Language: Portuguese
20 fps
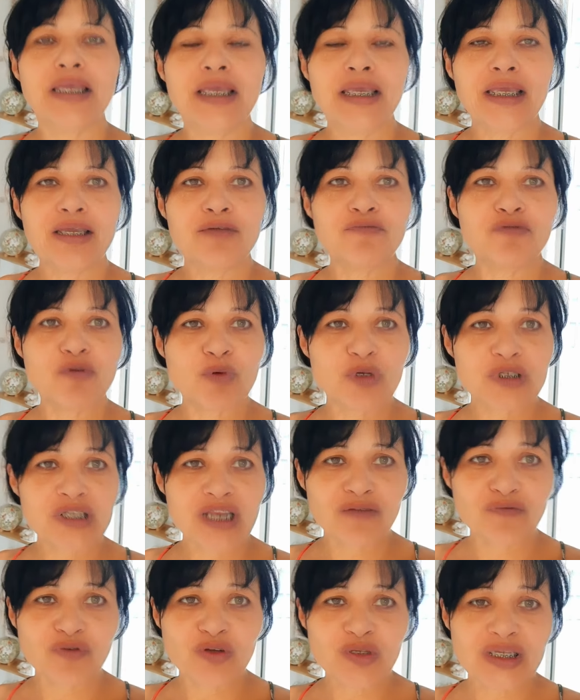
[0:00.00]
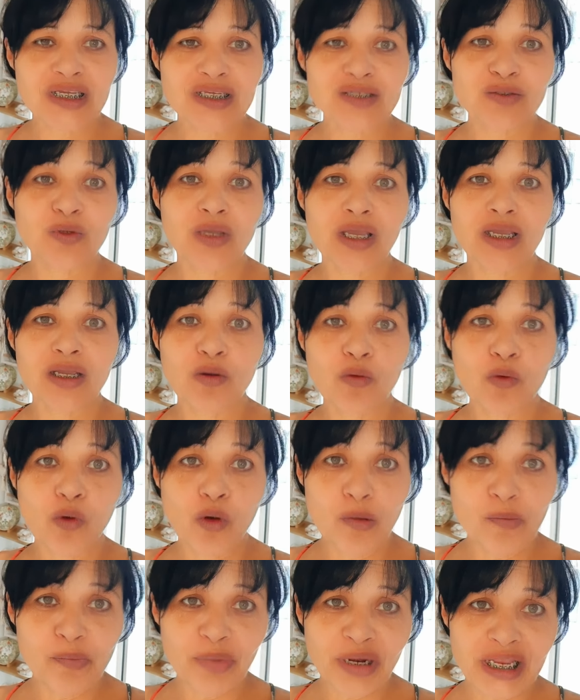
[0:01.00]
E vou mostrar pra vocês o que que eu
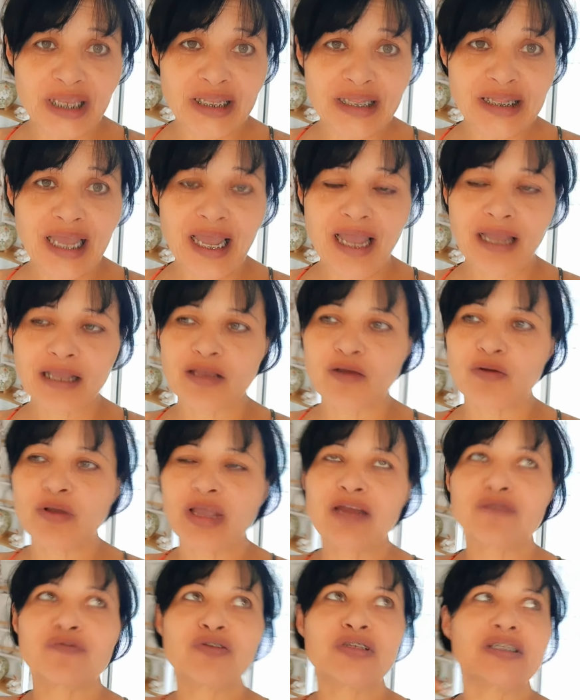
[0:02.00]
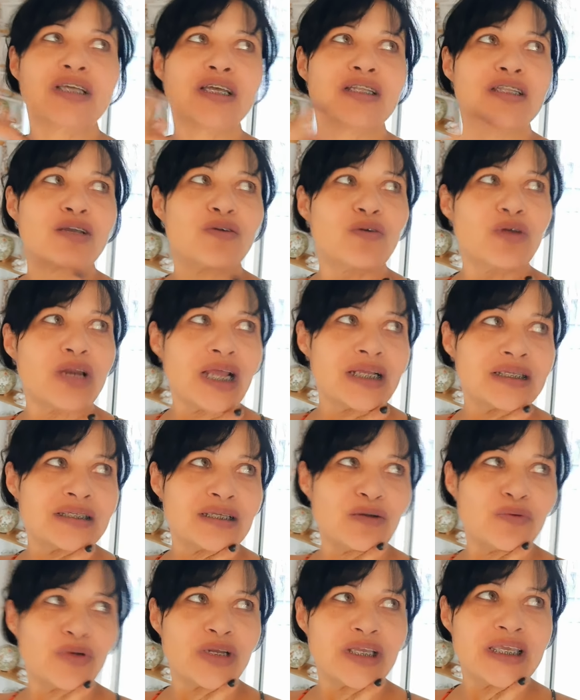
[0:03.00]
comprei, tá? Que eu quero fazer a
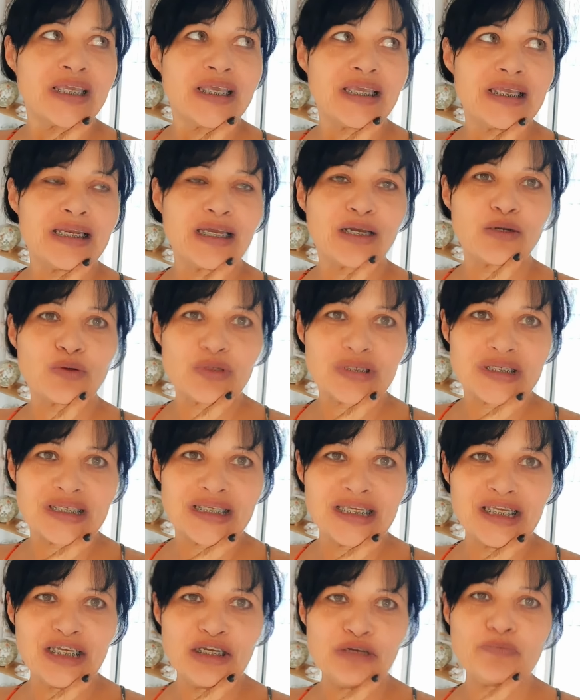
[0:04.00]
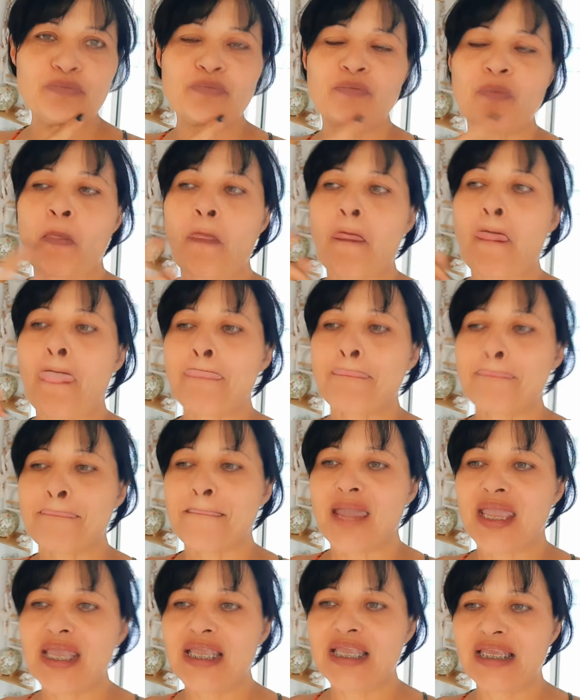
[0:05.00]
decoração aqui na cozinha.
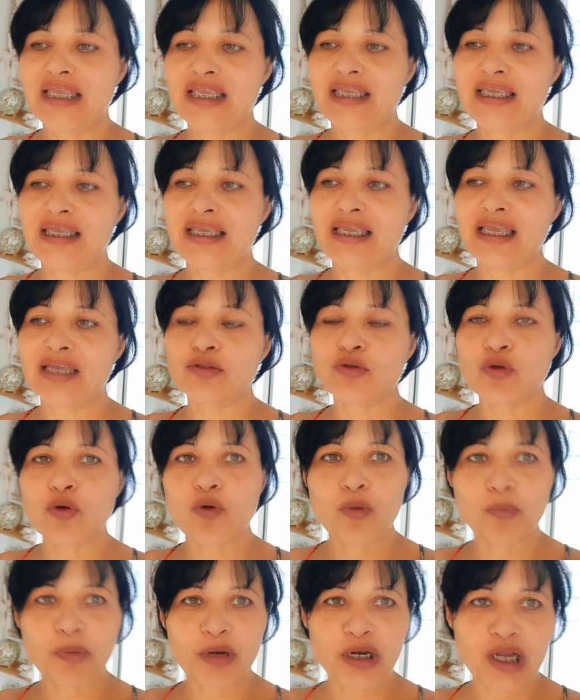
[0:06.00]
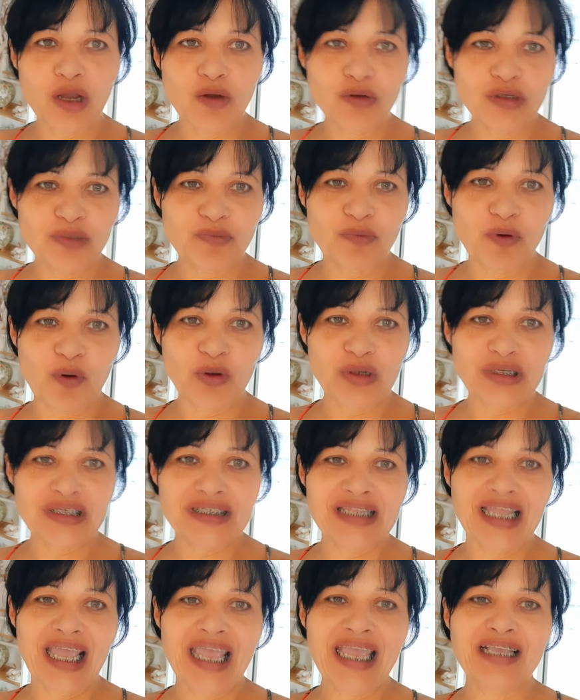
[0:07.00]
E eu tô comprando aos
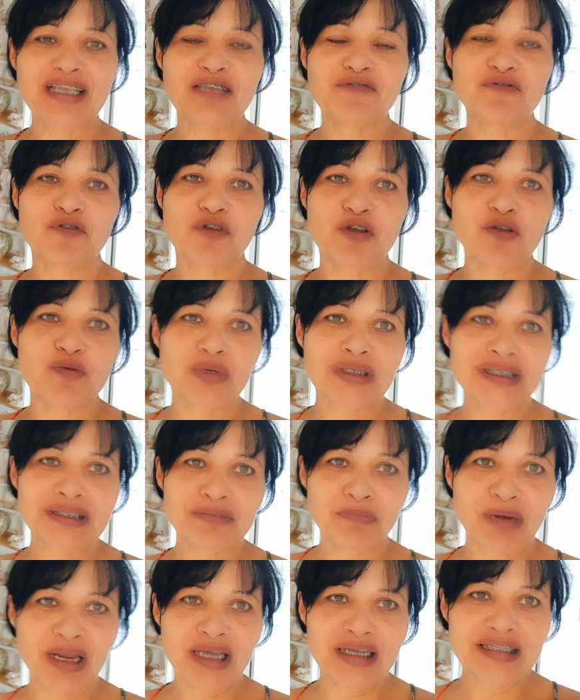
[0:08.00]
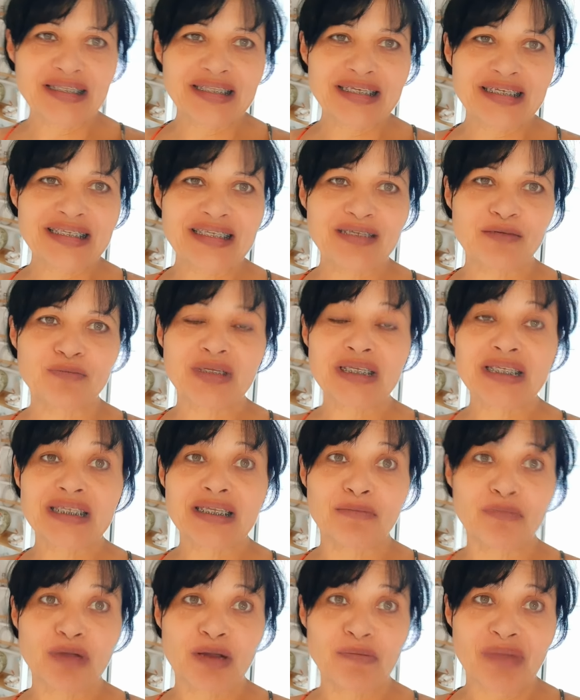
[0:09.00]
poucos, né? Que foi umas plantas, uma
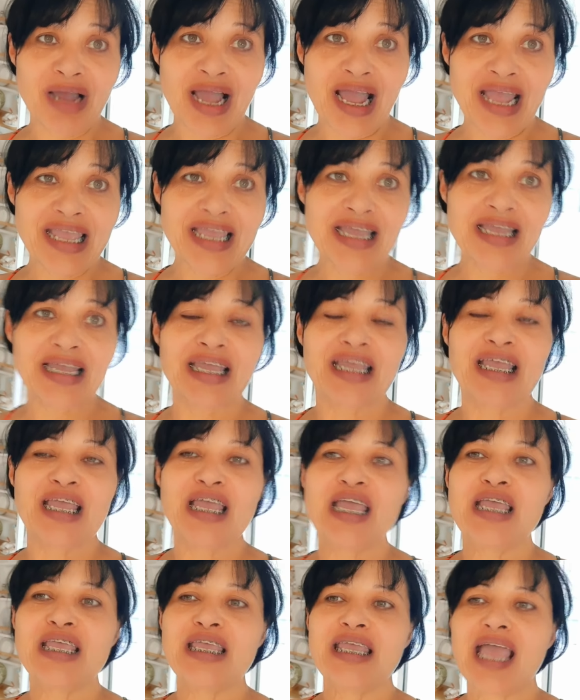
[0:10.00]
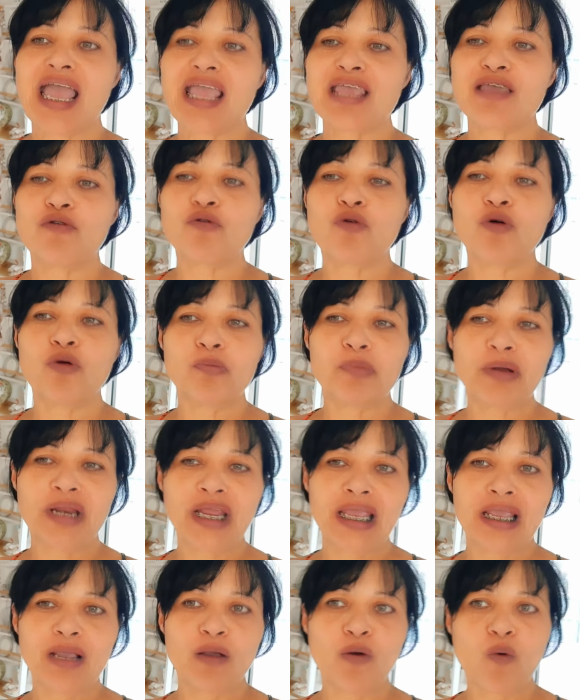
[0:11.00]
samambaia. E aí eu
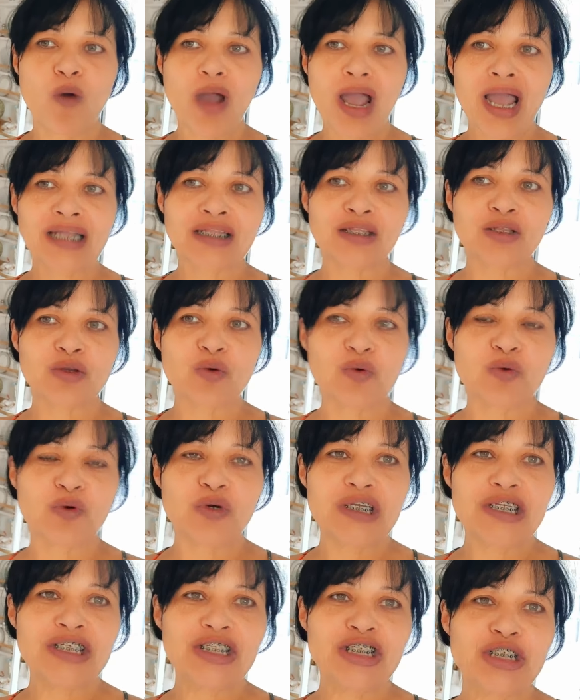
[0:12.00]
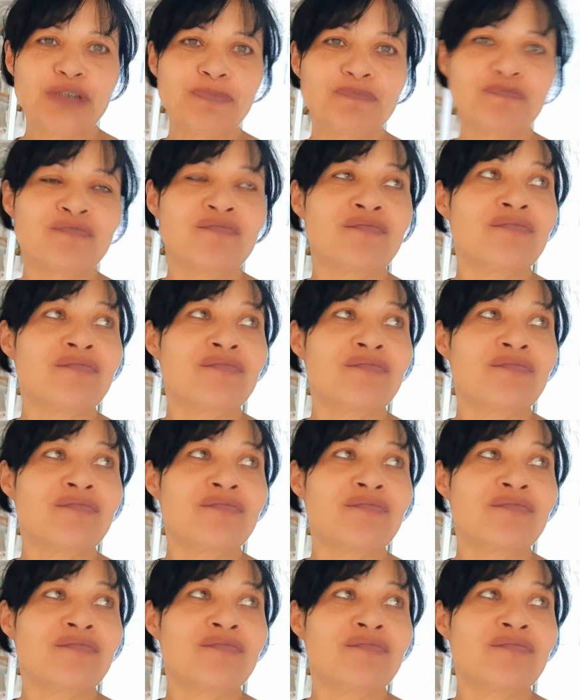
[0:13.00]
comprei quatro hoje.